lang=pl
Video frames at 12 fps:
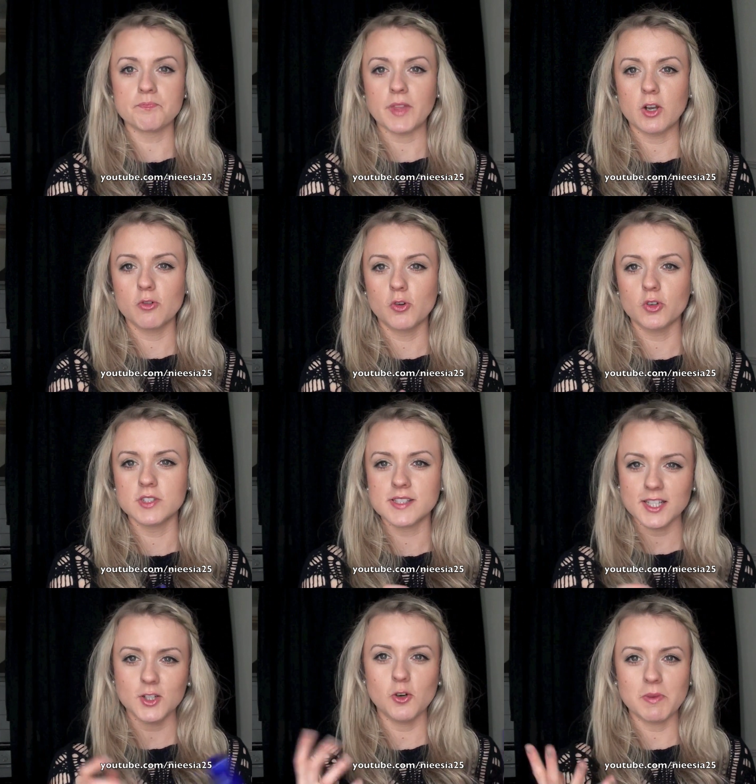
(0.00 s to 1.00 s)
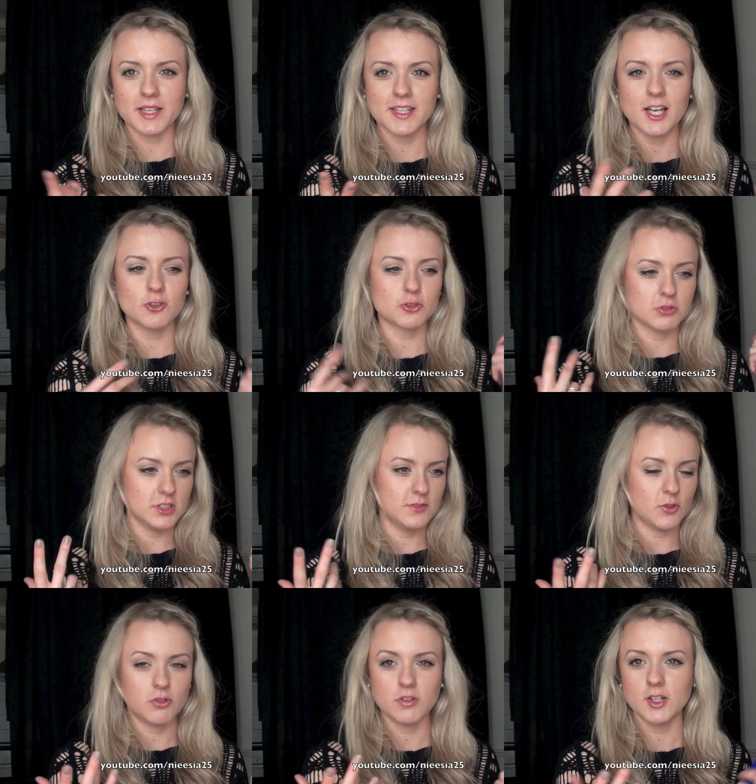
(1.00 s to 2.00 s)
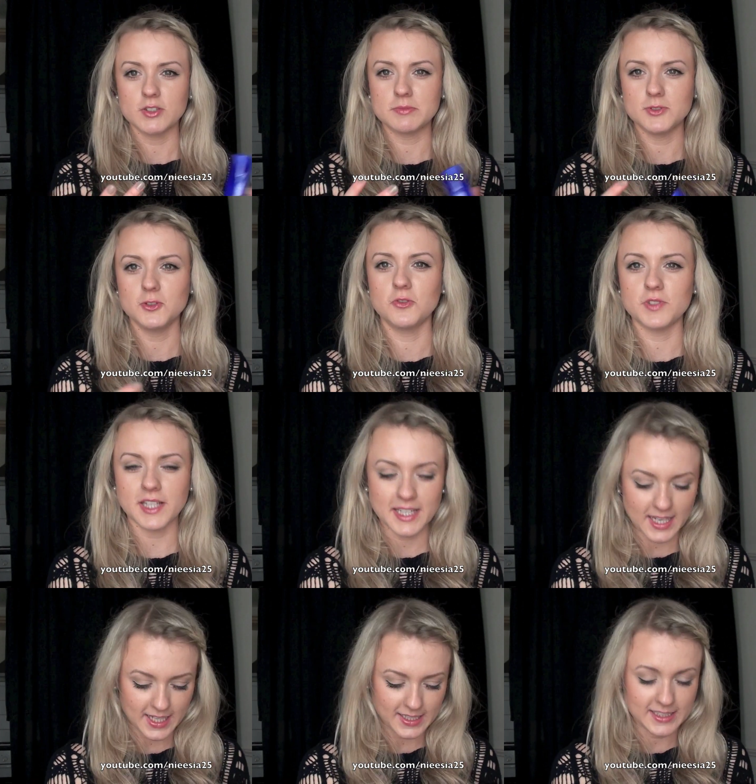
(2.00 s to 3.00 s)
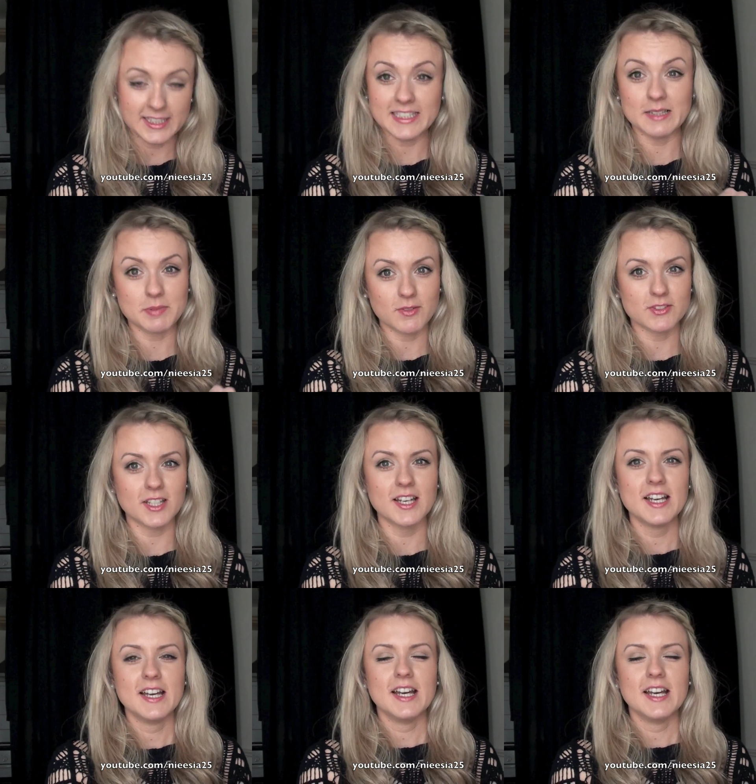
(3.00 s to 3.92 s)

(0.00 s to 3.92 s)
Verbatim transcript: taką koneserką makijażu i w ogóle kosmetyków jak ja i naprawdę